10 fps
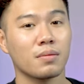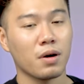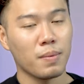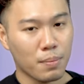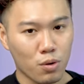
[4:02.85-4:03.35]

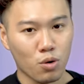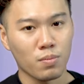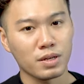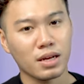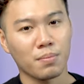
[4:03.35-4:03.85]
M3 Pro
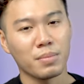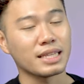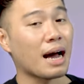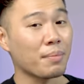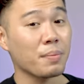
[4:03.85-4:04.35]
với giá
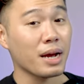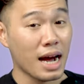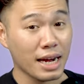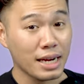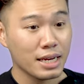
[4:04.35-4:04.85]
18 năm
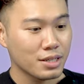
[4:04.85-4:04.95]
12